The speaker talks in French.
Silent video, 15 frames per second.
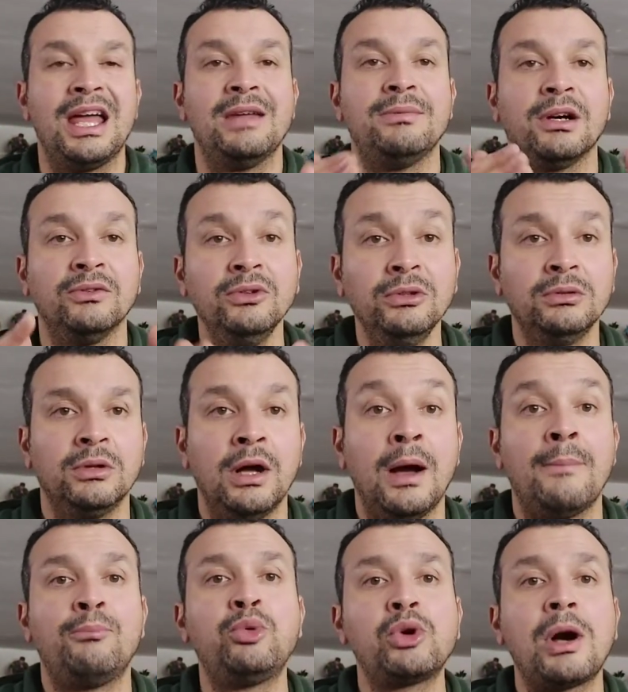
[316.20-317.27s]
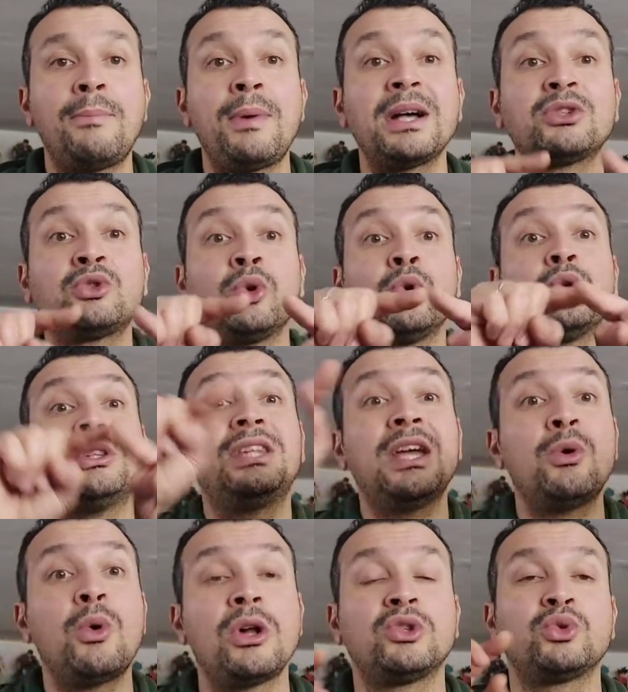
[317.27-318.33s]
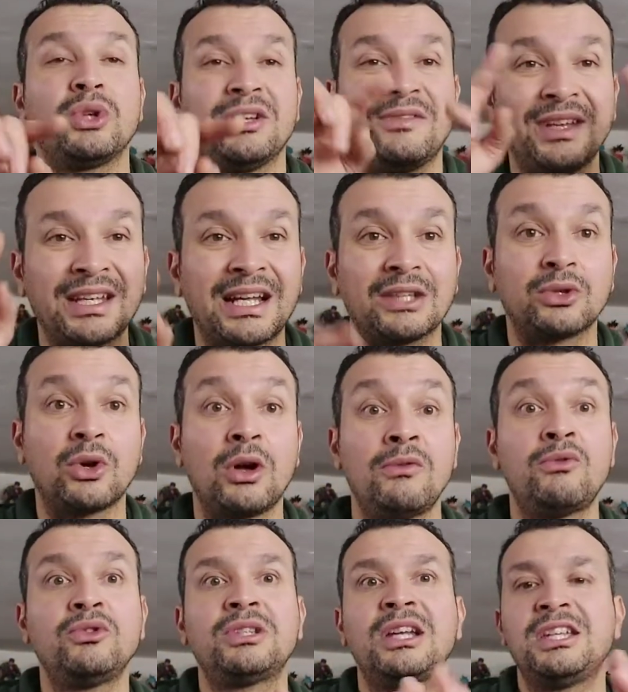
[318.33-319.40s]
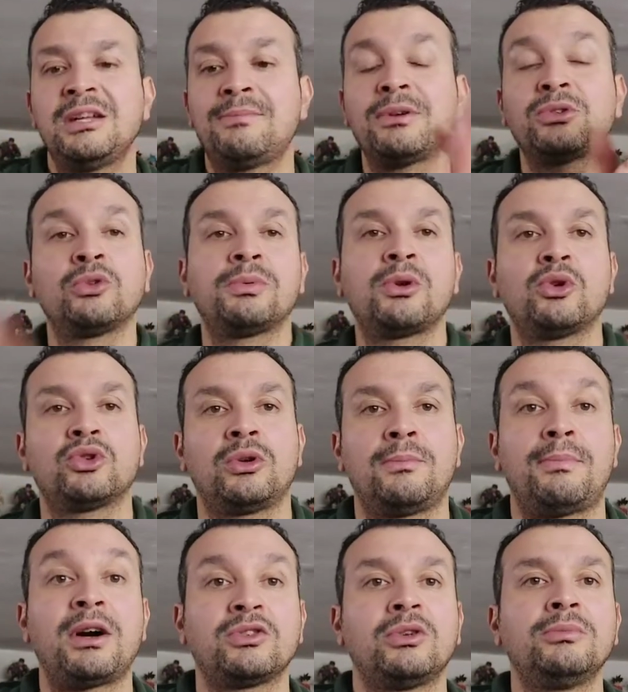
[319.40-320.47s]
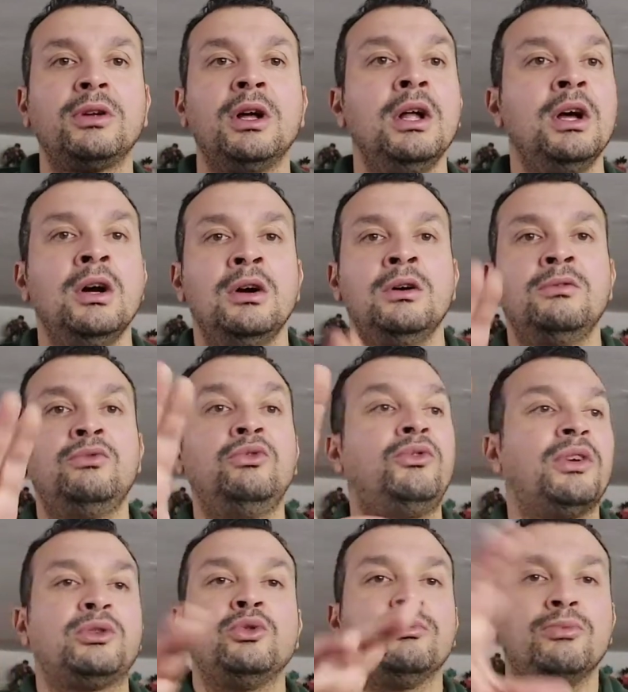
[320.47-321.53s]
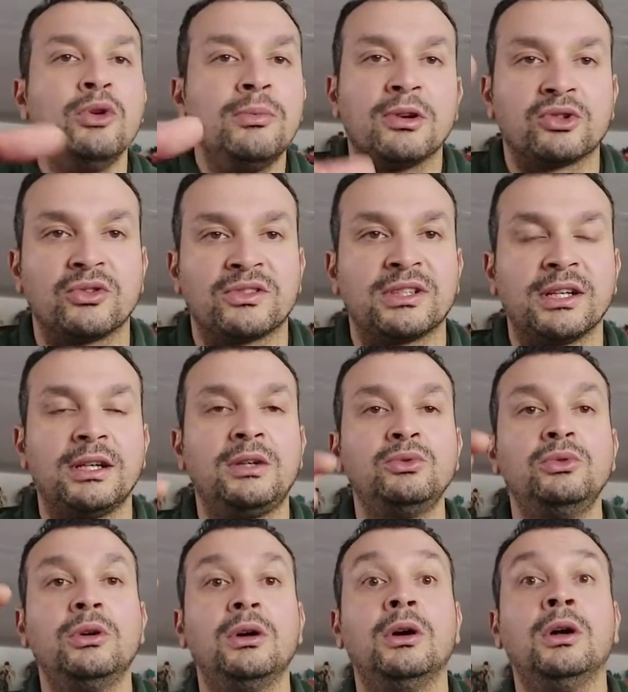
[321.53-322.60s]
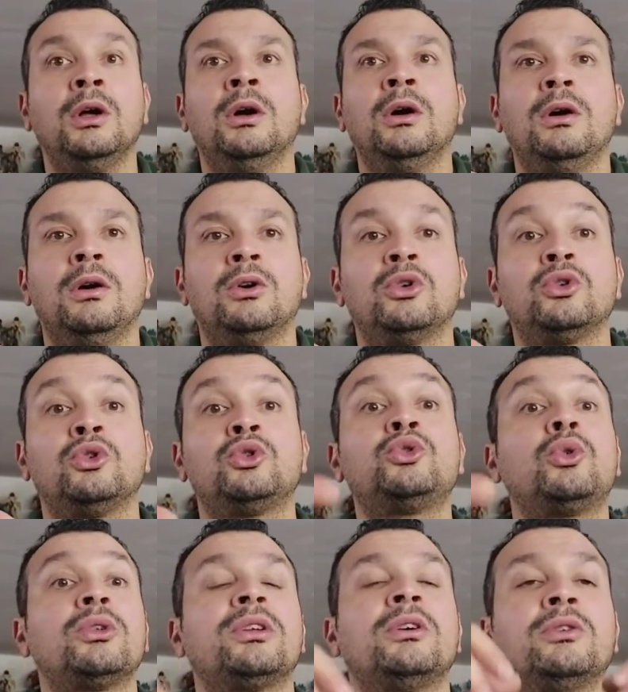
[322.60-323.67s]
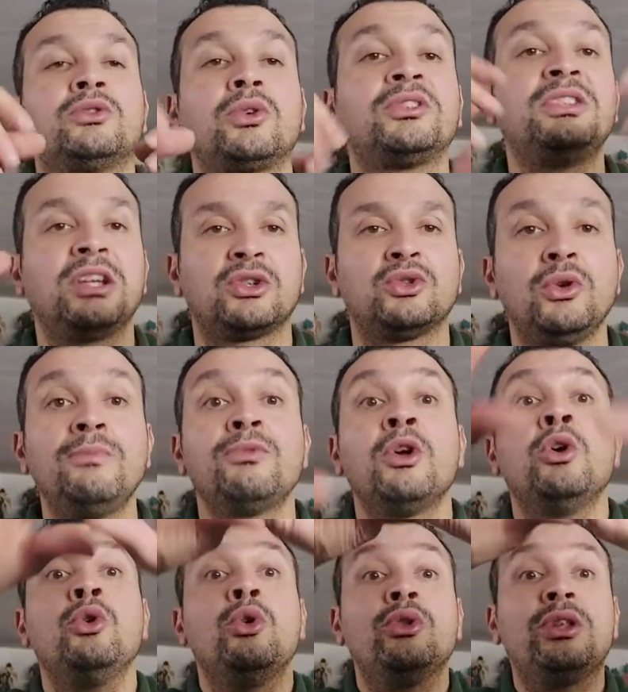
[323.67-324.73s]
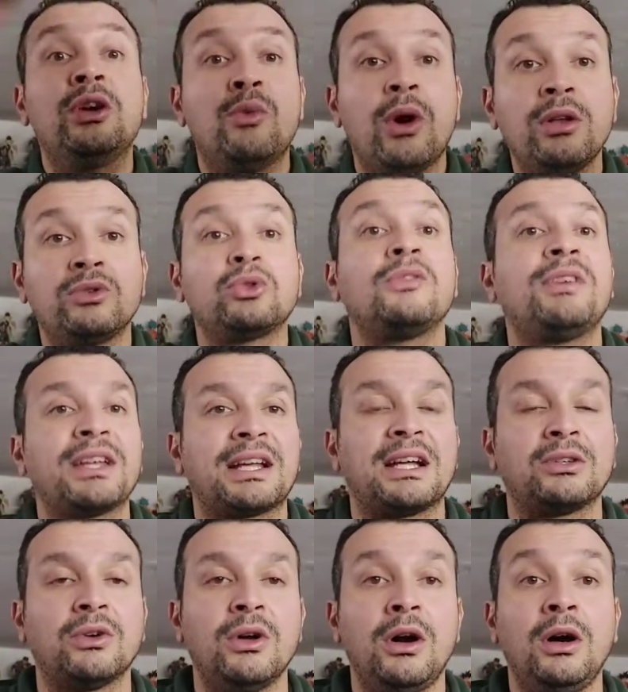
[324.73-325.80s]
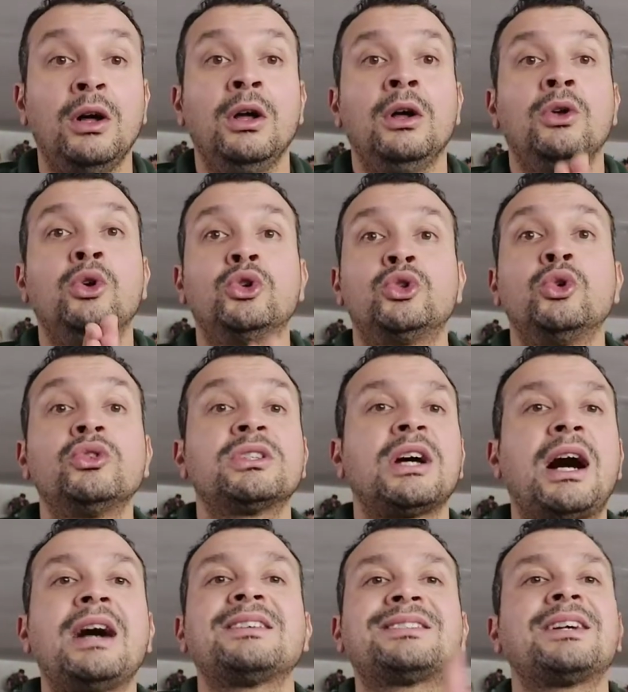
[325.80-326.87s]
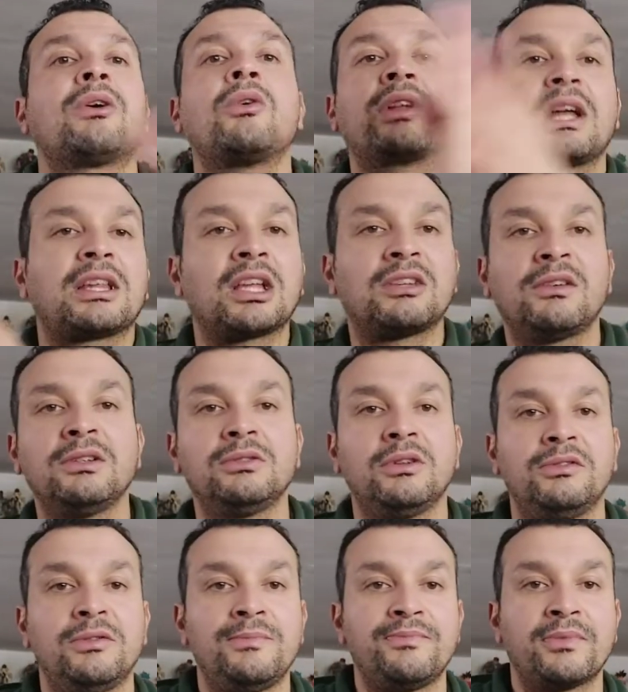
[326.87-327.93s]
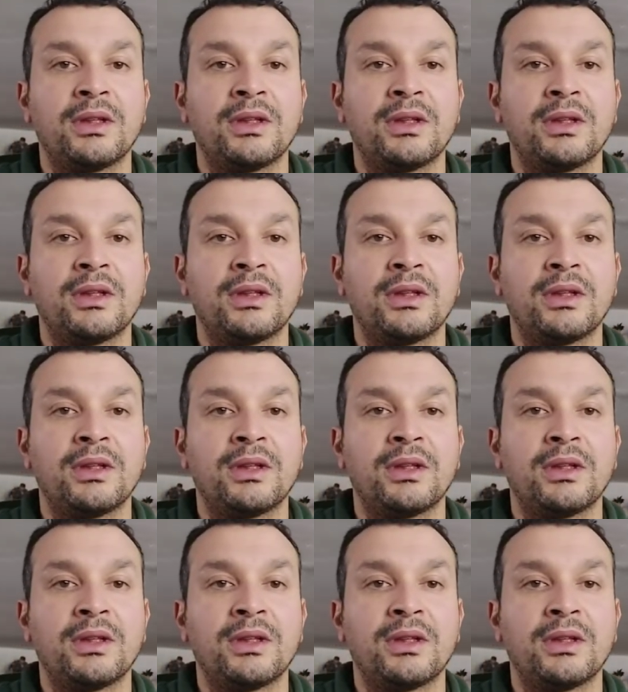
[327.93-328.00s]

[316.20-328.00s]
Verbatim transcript: Eh bien vous, pourquoi pas sur le day one, sur les 24 heures, vous alignez pas sur le prix Auchan Par exemple, vous faites une pub, hein, j'en sais rien, ou euh, euh, jour de euh, sortie d'un jeu, le day one sur 24 heures, le jeu sera à 54,99.